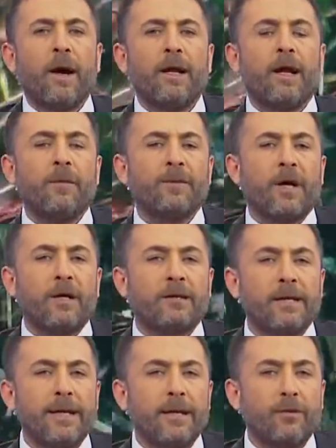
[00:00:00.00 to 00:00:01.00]
bayram
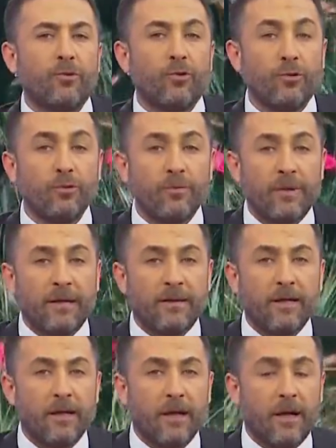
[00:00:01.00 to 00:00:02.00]
tatili dün
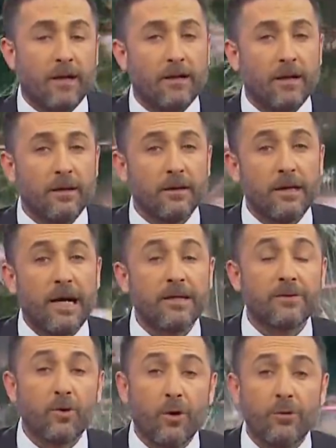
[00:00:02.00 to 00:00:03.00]
bitti. Ankaralılar
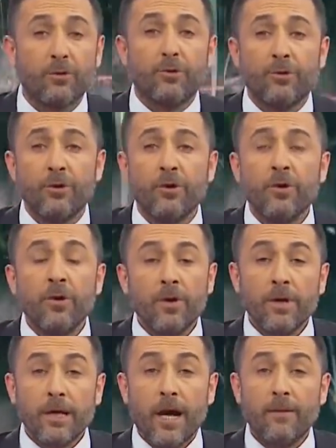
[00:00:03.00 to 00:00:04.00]
son günü
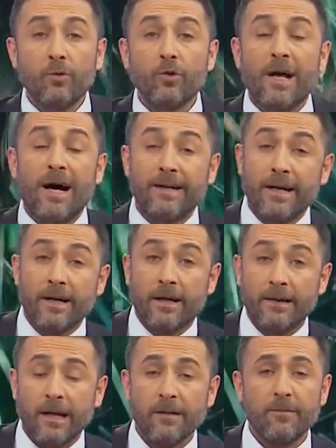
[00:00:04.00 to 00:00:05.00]
yağmur yağana
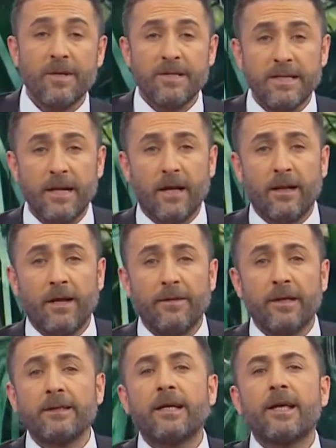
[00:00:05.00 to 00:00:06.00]
kadar mesire
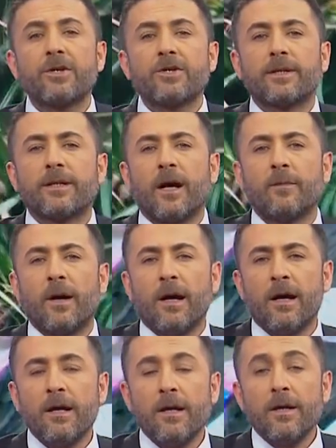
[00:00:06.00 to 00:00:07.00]
alanlarında geçirdi ama
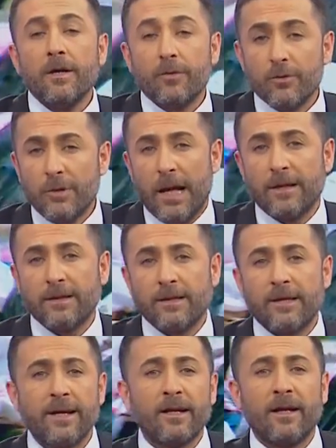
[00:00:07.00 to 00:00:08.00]

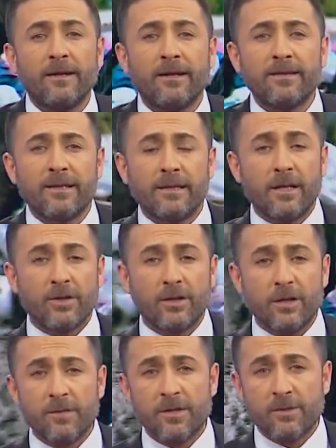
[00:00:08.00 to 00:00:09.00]
günlerdir ekranlarınıza
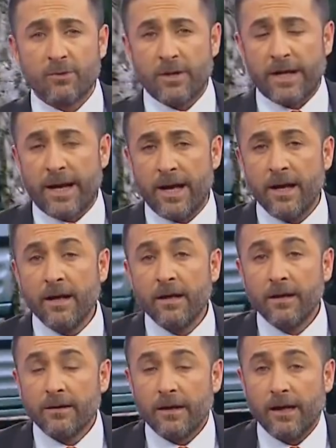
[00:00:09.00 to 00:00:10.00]
taşıdığımız üzere
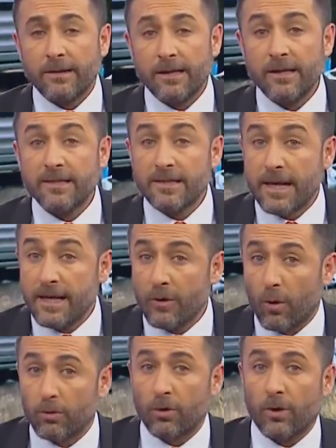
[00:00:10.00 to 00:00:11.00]
tatil zehir
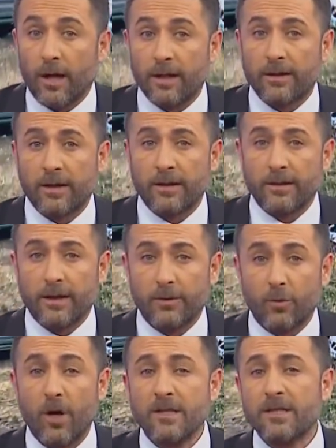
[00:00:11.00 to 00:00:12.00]
oldu Ankaralıya.
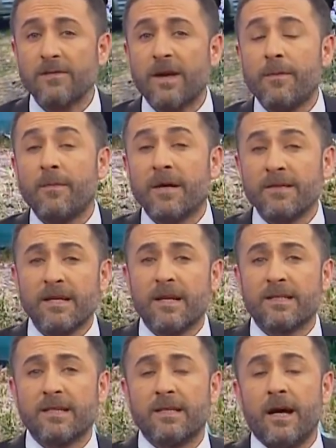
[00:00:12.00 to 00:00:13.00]
Doğası ve
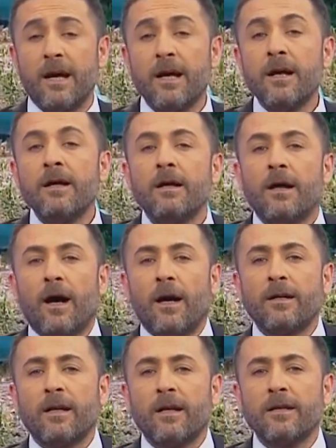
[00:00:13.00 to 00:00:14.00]
manzarasıyla
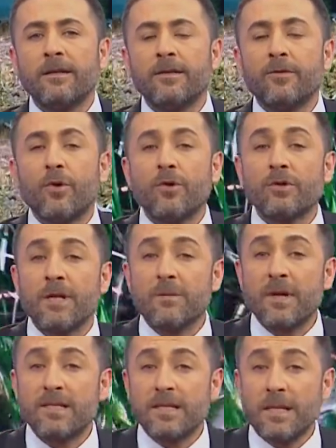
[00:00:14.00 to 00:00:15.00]
Ankara'nın gözde
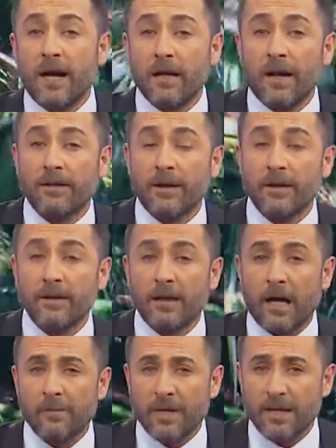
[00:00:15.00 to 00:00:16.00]
mesire
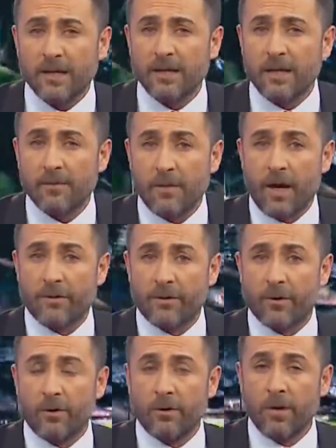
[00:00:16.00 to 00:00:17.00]
alanlarından biriydi Mavi
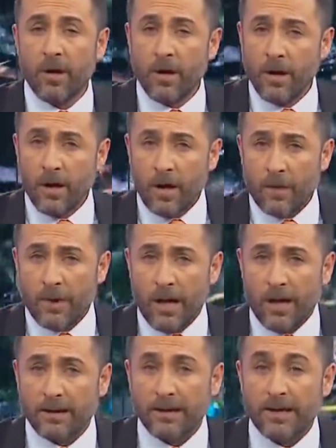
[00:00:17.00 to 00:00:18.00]
Göl. Ama
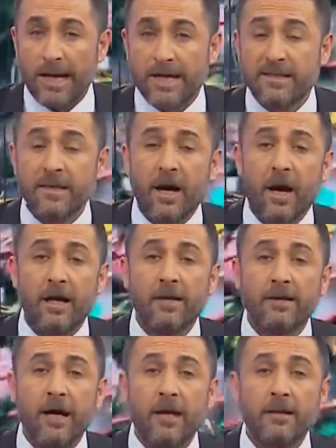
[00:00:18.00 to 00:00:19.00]
artık eski
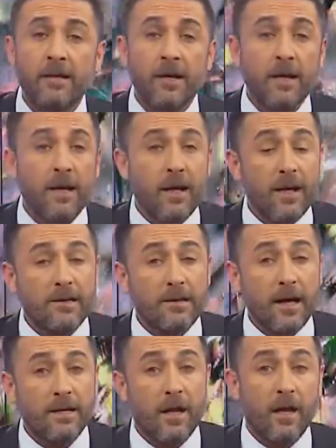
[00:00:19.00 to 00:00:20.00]
halinden
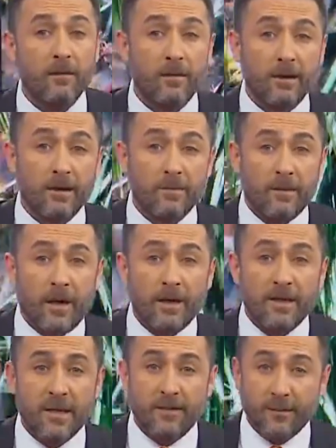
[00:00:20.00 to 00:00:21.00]
eser kalmadı
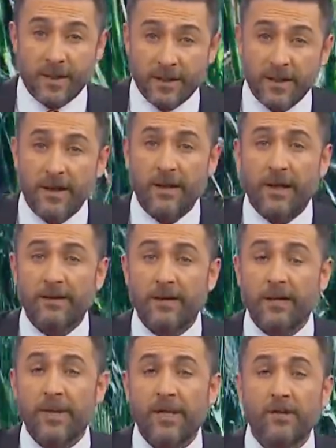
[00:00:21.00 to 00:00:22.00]
maalesef. Piknik
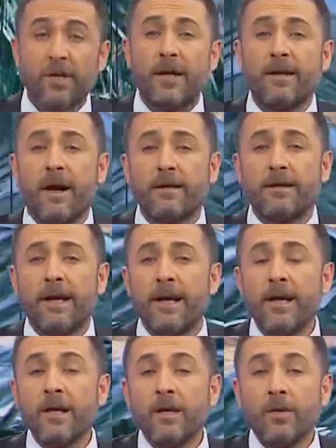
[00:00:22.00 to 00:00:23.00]
alanları perişan halde,
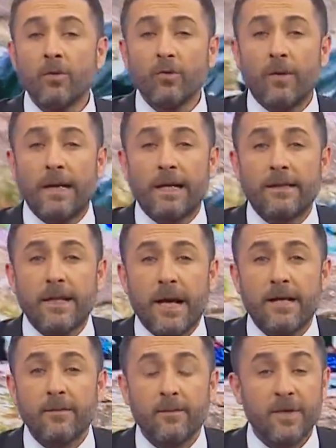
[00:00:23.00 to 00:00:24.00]

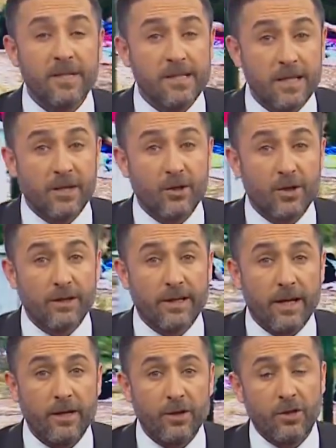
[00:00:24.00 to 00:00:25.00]
tuvaletler pislik içinde.
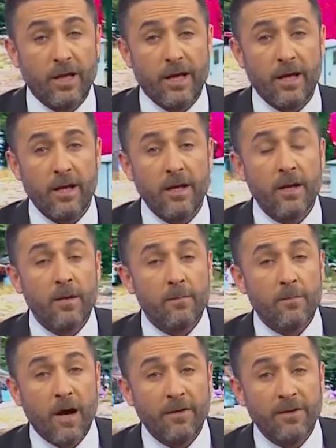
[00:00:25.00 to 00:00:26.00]
İşte
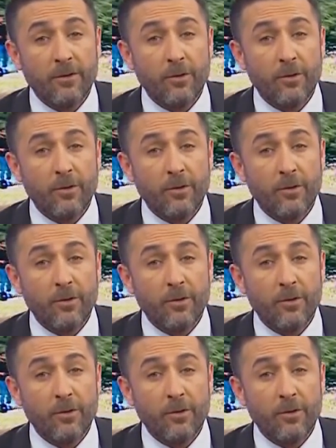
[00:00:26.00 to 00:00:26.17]
Mavi